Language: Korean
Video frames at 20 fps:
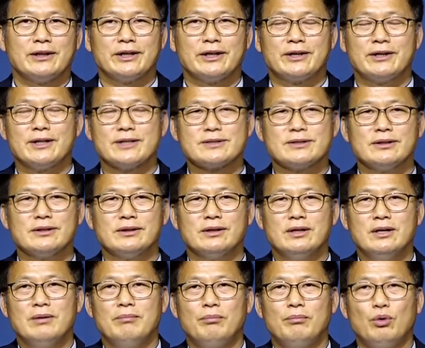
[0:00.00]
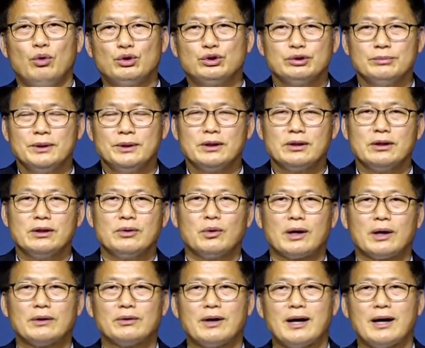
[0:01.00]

그래서 목숨을 걸고라도